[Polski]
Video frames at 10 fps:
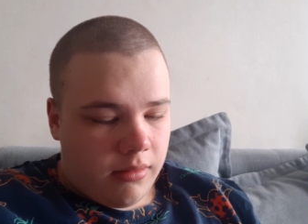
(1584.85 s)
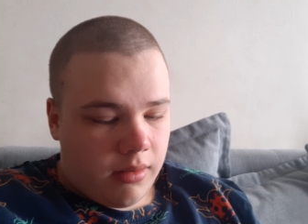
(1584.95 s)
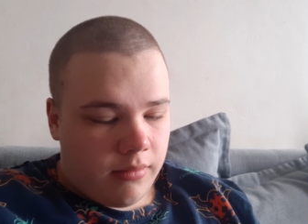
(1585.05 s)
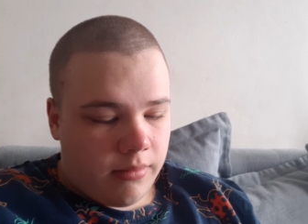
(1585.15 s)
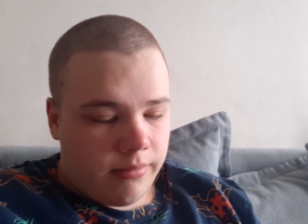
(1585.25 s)

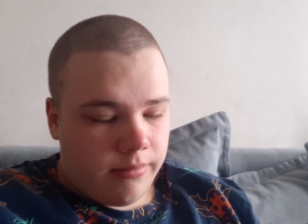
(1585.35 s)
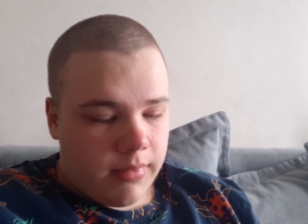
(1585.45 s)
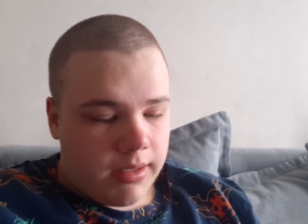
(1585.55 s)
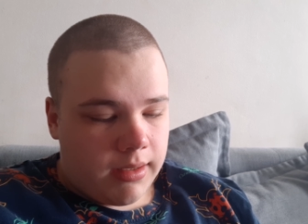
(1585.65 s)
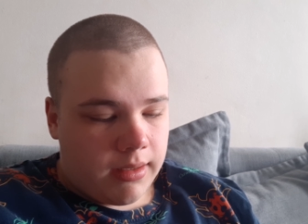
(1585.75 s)
Nie wiem.
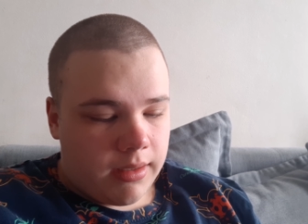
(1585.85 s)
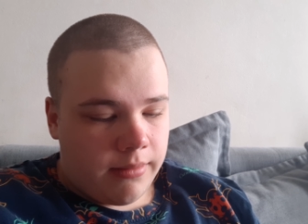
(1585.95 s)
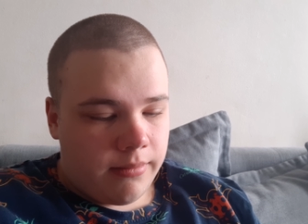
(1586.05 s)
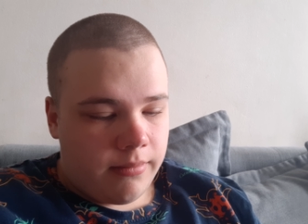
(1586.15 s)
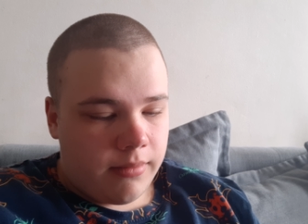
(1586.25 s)

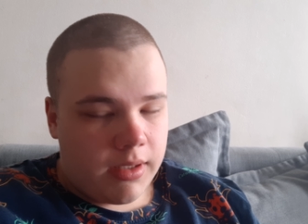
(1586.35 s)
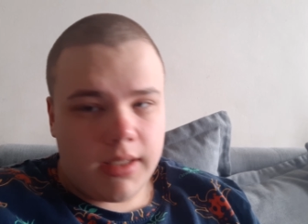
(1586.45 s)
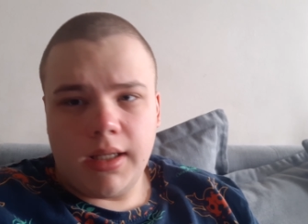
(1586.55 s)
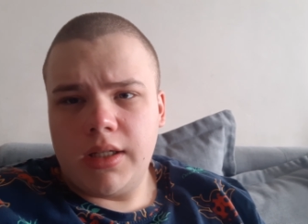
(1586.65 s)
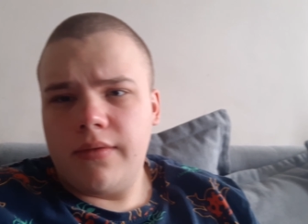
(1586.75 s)
Masakra.
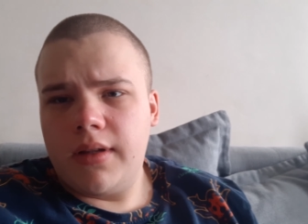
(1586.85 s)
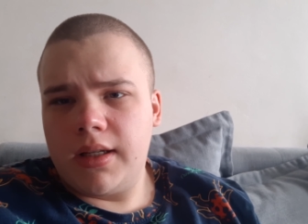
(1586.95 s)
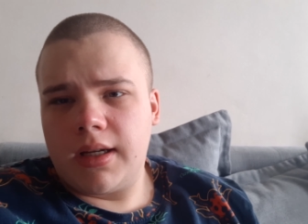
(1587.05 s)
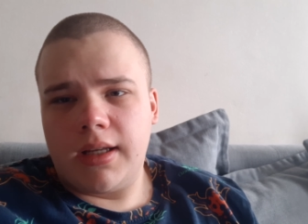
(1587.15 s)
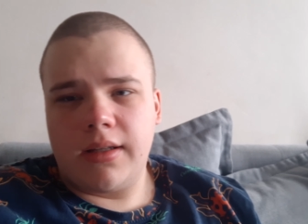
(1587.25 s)
Dajcie no znać, znaczy, wy
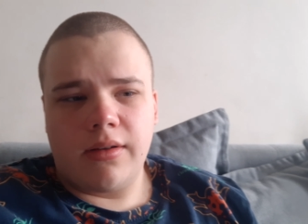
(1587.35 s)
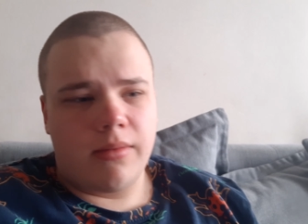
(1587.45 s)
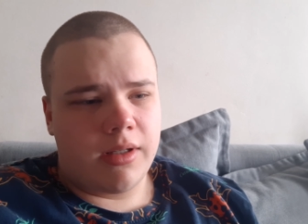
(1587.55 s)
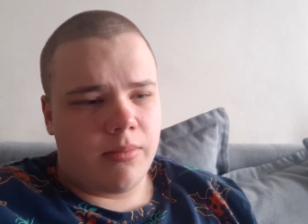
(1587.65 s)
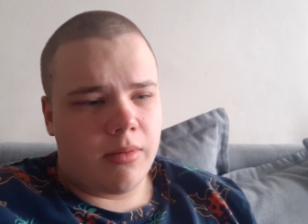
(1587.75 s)
też takie
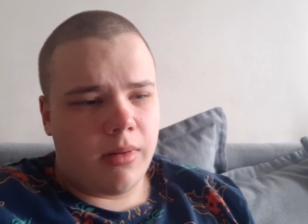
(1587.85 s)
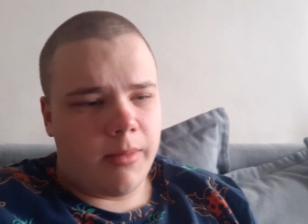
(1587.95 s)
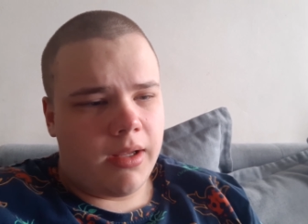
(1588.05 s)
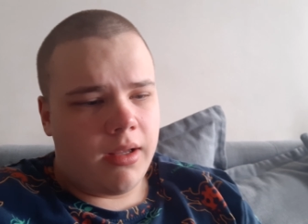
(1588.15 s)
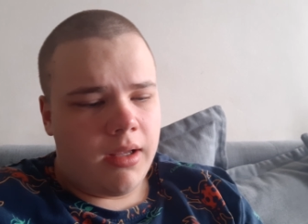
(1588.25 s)
zawsze
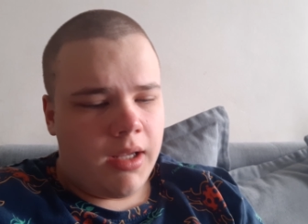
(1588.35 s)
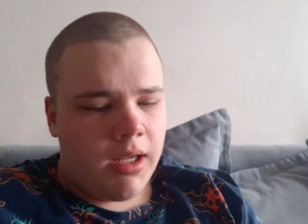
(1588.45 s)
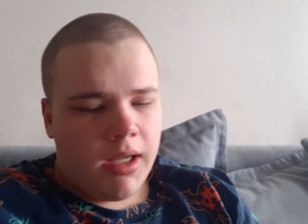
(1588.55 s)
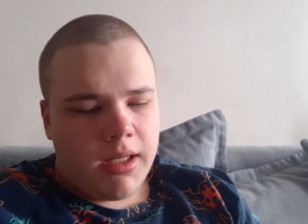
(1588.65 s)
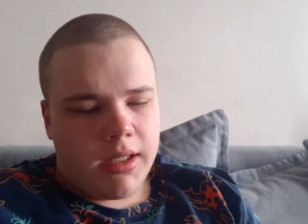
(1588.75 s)
problemy.
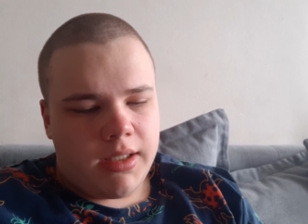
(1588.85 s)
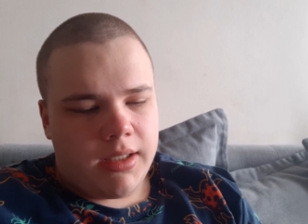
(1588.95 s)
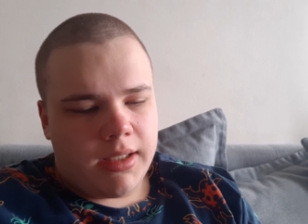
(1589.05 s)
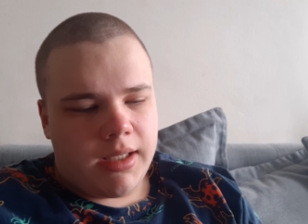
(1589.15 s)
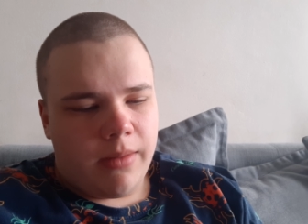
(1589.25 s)

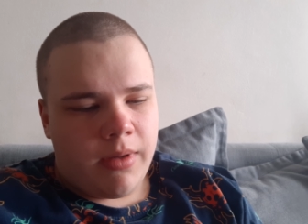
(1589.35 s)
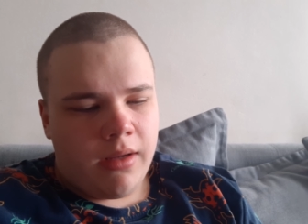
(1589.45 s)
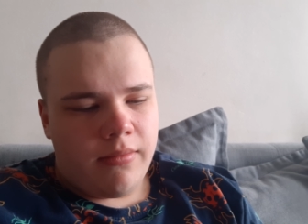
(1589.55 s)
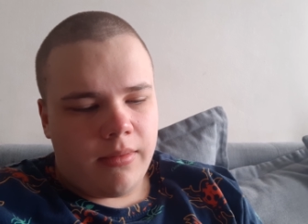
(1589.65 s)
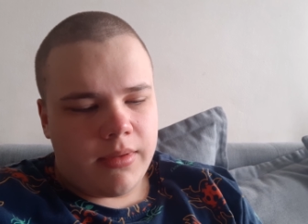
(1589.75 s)
Znaczy
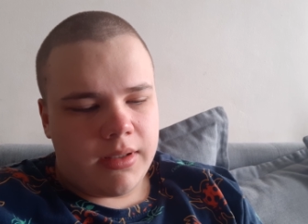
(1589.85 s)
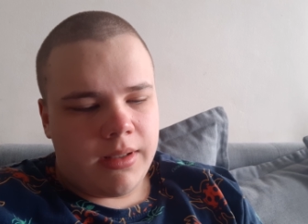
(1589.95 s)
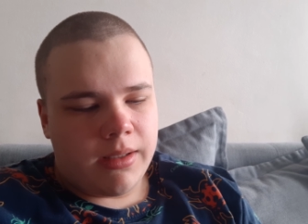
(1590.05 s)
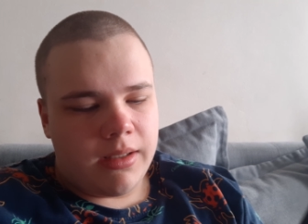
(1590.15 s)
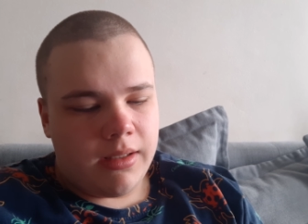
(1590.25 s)
czasami wam się
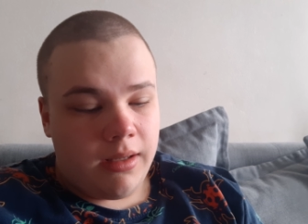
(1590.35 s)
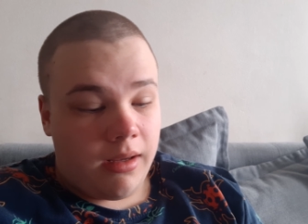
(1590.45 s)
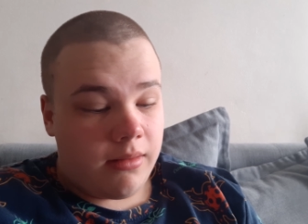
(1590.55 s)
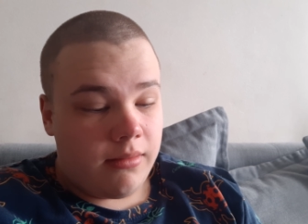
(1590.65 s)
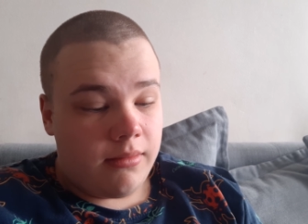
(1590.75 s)
zdarza,
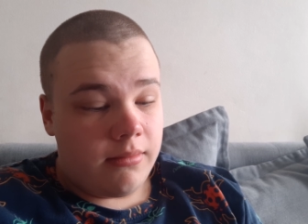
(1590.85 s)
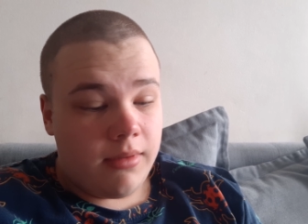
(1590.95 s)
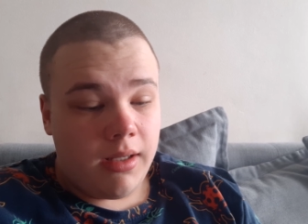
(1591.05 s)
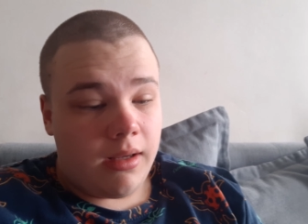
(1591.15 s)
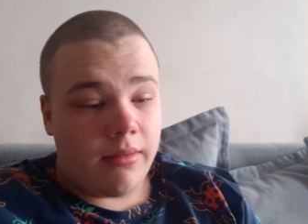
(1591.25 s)
nie,
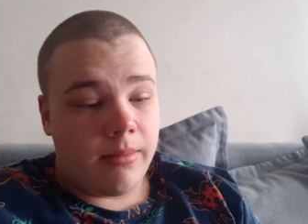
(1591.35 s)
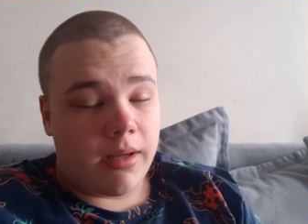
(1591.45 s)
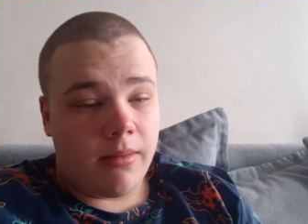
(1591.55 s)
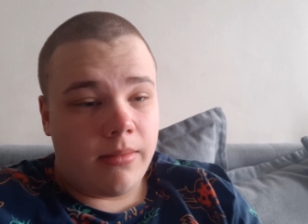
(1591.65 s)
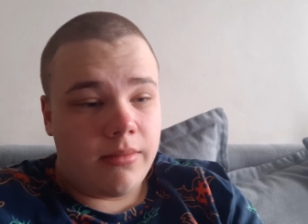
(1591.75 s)
nie, nie wiem
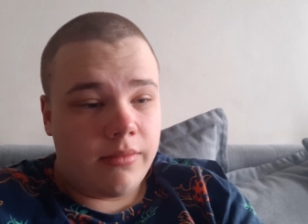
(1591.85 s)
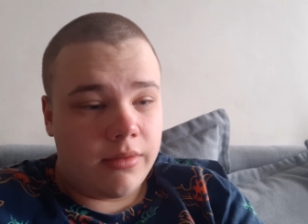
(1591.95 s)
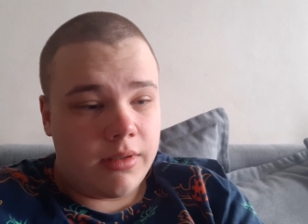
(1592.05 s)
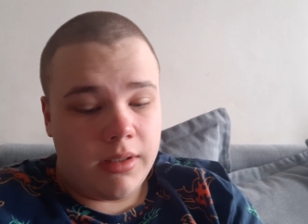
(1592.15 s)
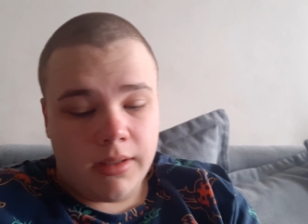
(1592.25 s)
jak ja mam to
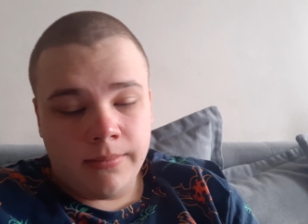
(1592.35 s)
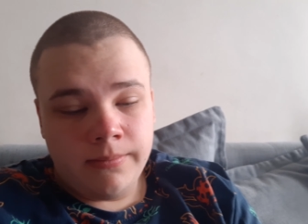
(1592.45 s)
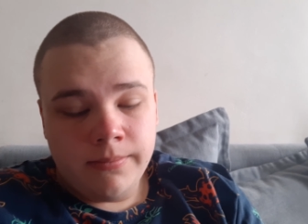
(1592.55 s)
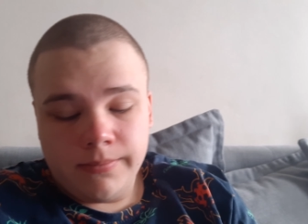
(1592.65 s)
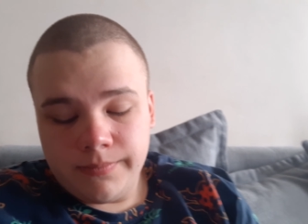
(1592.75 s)
włączyć.
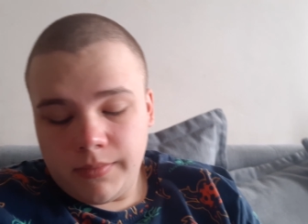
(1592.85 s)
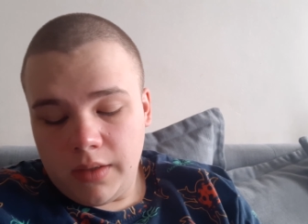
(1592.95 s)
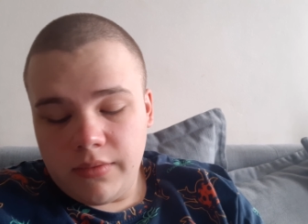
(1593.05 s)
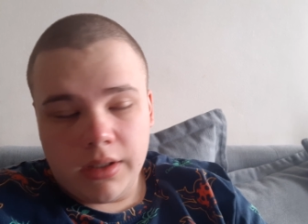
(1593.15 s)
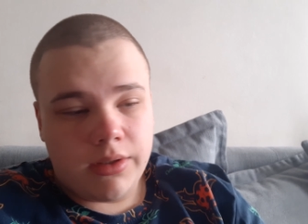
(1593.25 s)

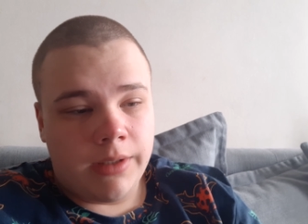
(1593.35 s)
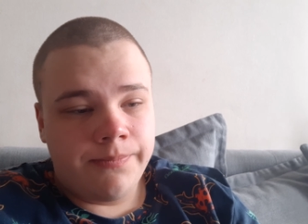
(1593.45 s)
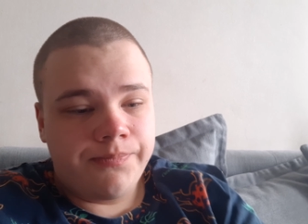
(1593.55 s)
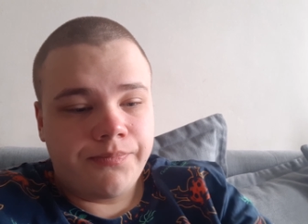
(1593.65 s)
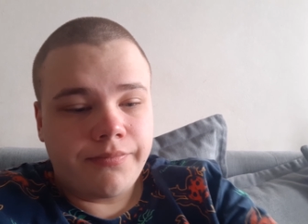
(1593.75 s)

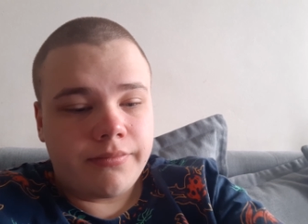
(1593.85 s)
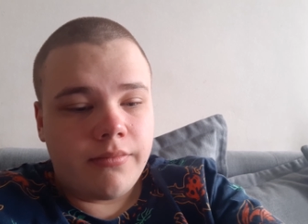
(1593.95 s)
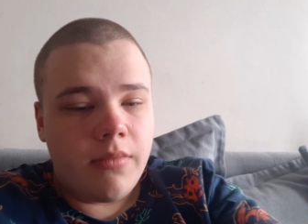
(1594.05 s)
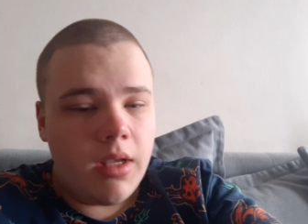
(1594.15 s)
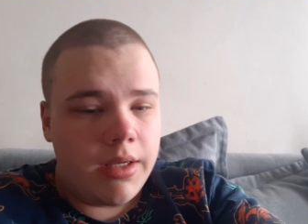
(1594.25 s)
Włączam
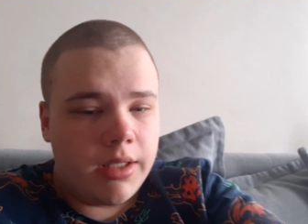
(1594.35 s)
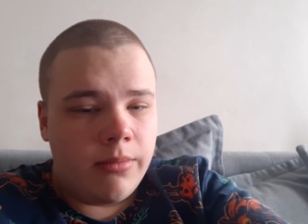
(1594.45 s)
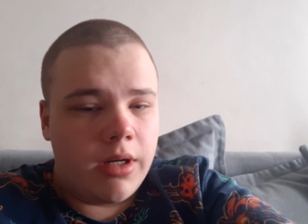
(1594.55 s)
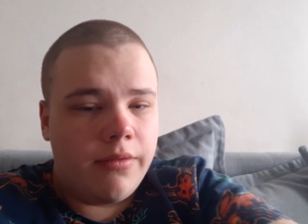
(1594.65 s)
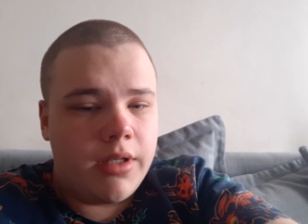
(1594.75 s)
i sam
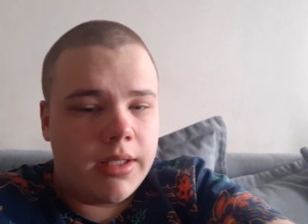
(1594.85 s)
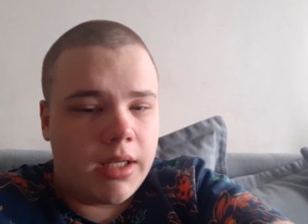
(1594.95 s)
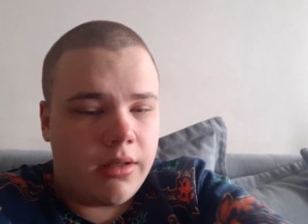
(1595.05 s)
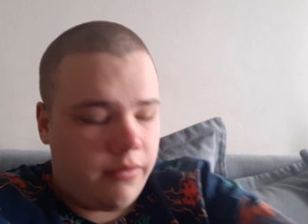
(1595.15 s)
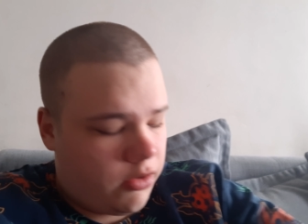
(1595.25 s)
mogę
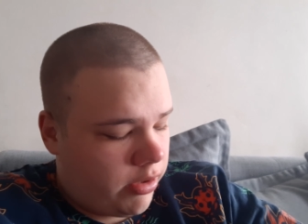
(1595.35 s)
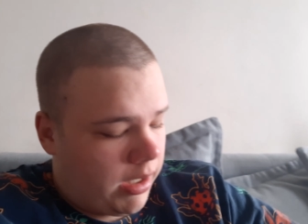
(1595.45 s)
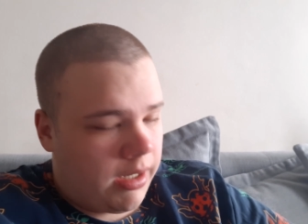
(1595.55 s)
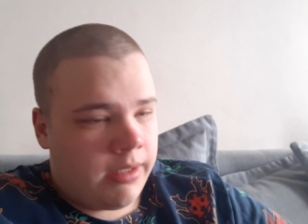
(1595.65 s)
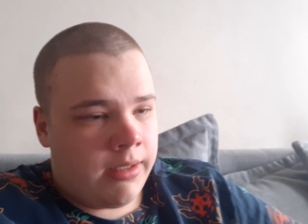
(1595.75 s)
wciskać do
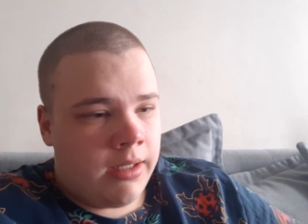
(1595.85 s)
wieczora.